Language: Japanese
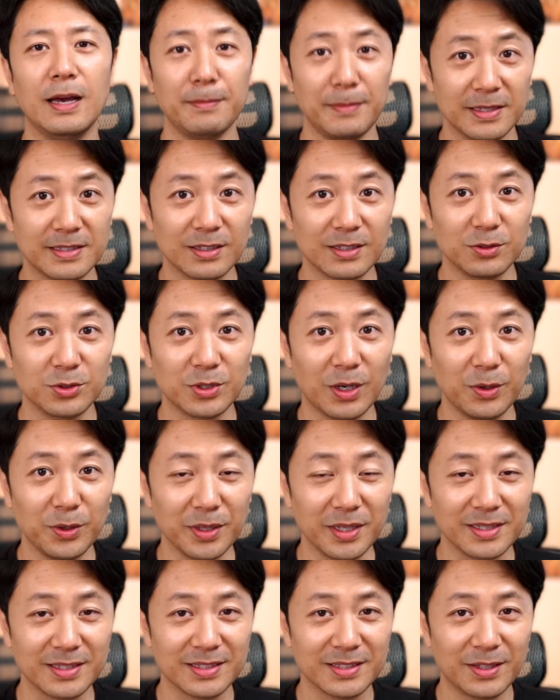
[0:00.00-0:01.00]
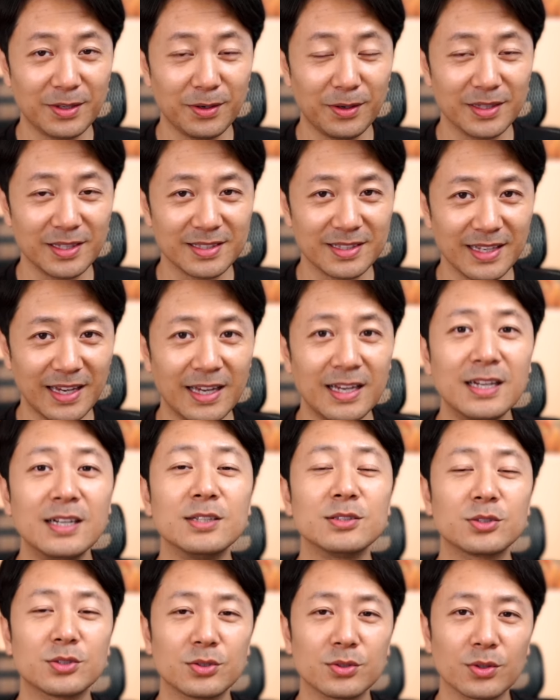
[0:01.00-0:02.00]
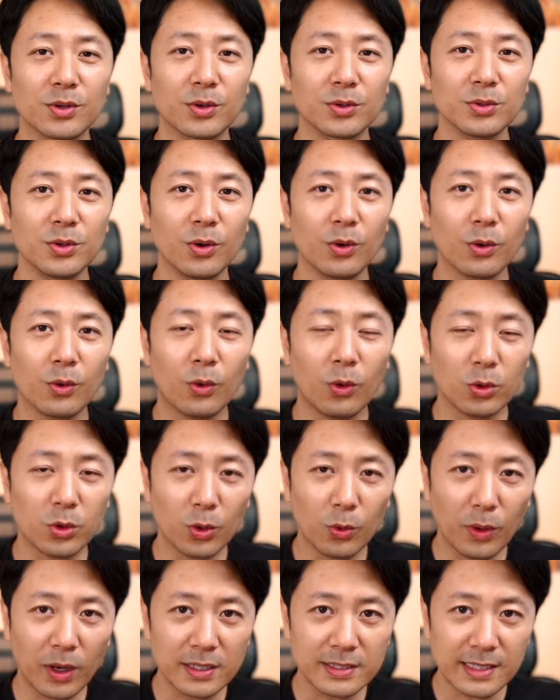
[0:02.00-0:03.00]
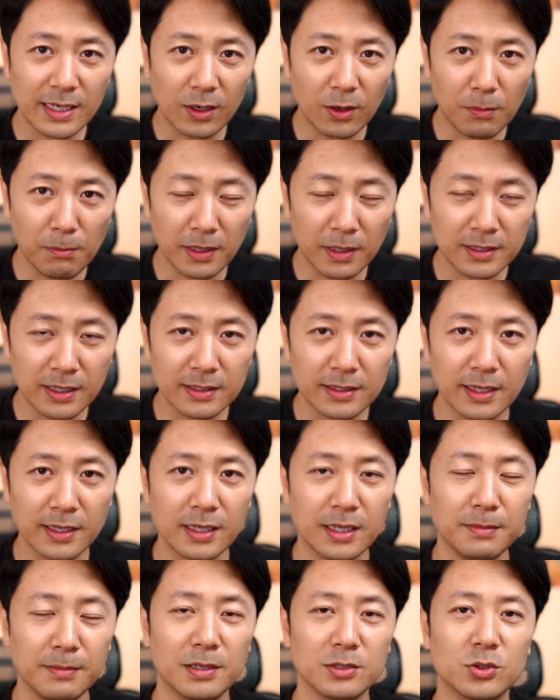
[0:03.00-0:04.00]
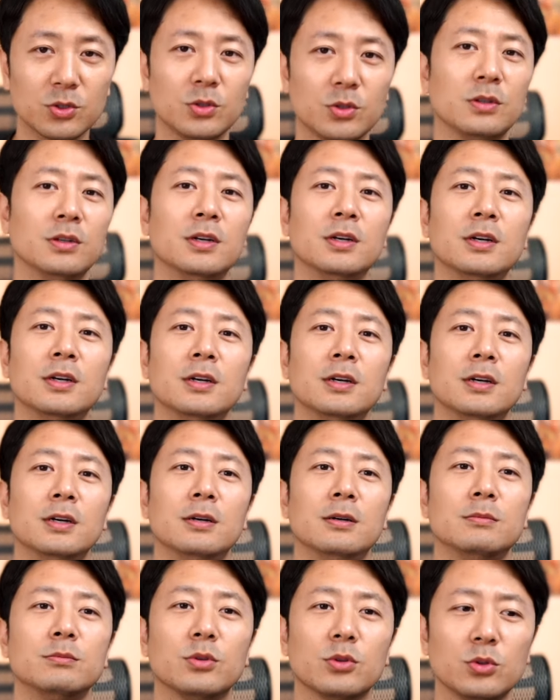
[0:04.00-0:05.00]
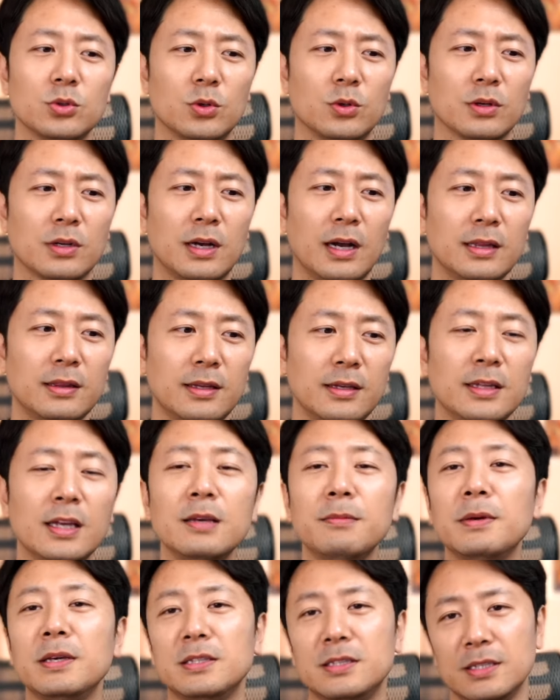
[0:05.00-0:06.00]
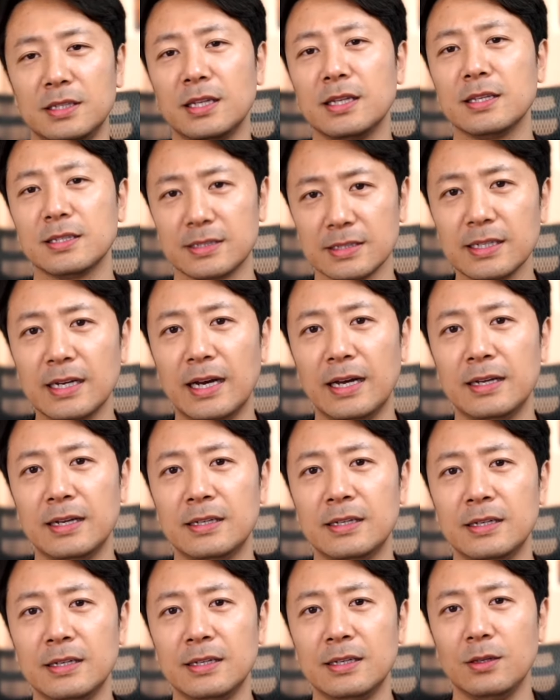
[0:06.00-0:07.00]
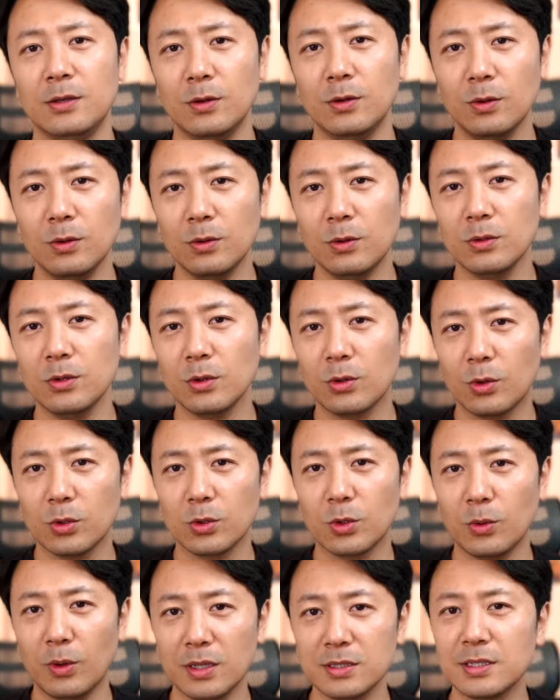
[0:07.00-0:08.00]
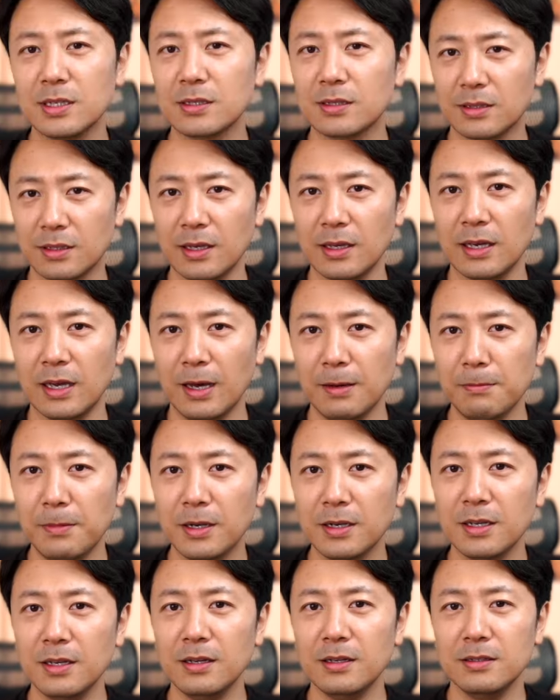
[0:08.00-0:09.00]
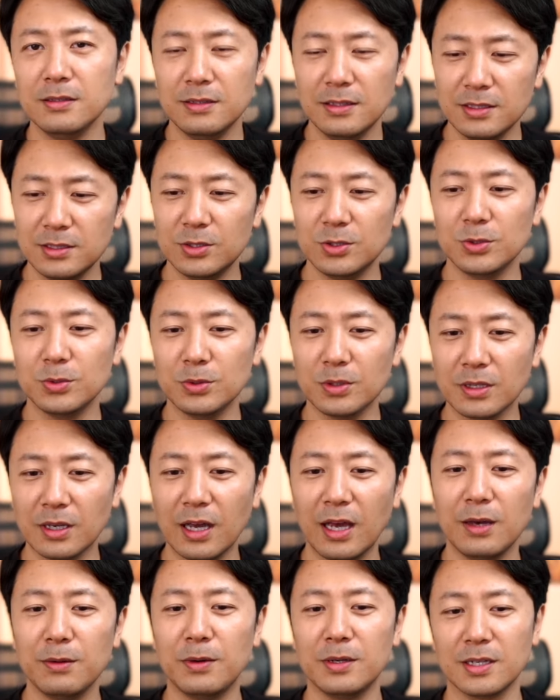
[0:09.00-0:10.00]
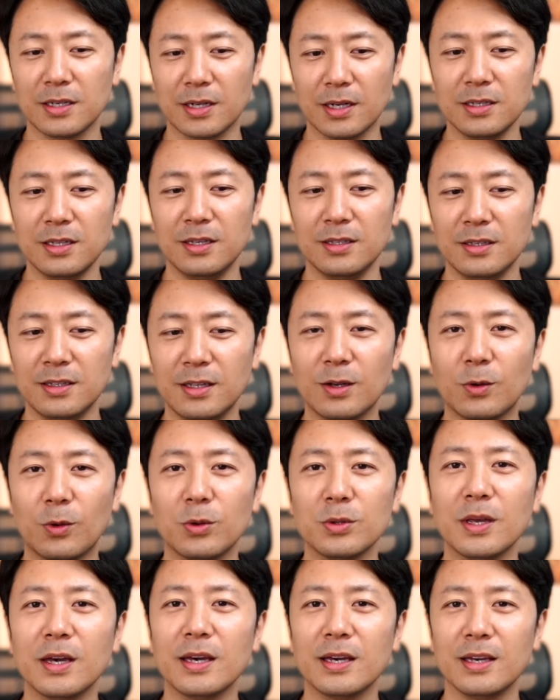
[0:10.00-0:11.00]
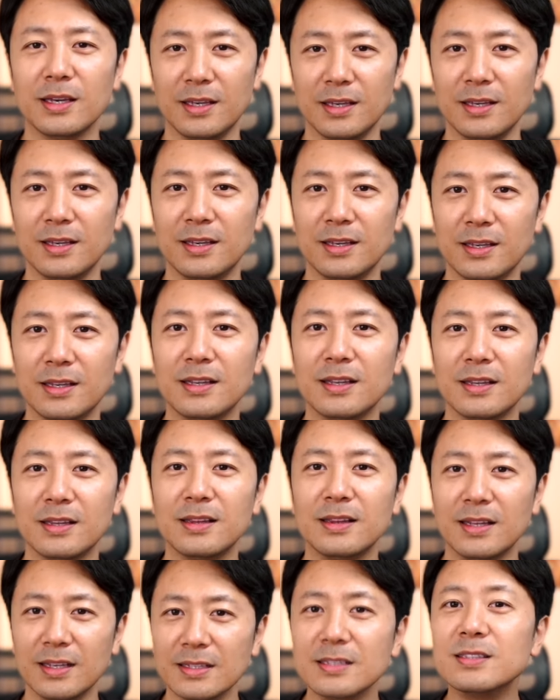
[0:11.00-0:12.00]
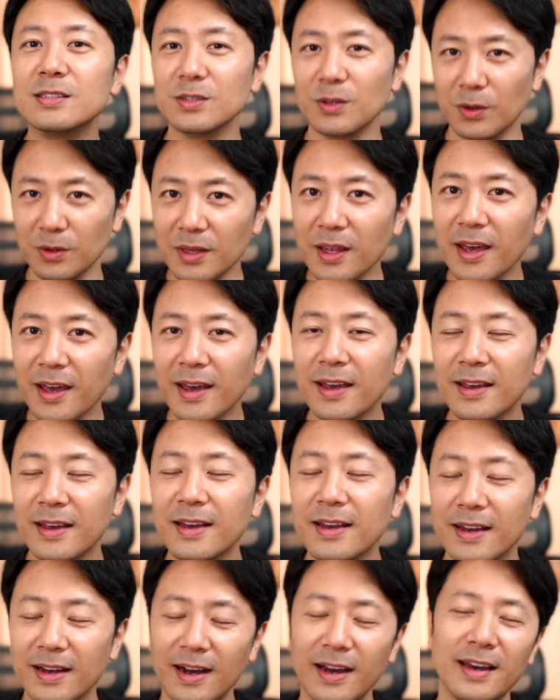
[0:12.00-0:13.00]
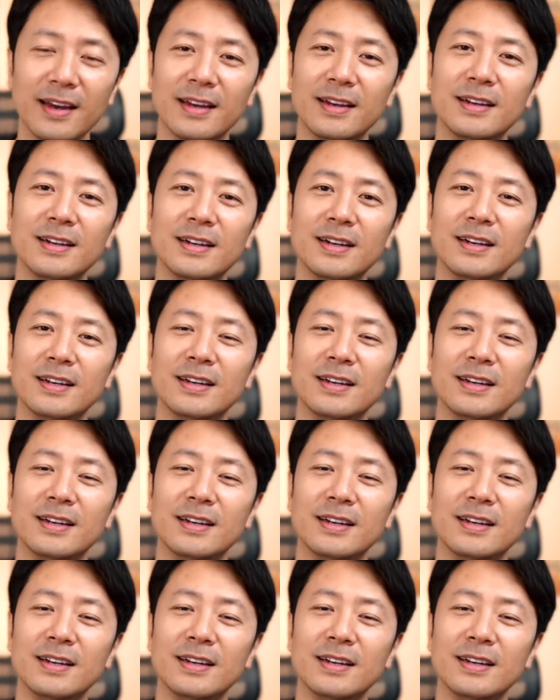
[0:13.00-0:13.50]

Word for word: はい、皆さん、こんにちは、上です。今日はですね、中国のことわざを学んでいきましょう。僕の勝手なイメージなんですが、日本語のことわざってあんまり日常の会話の中に出てこないですよね。はい。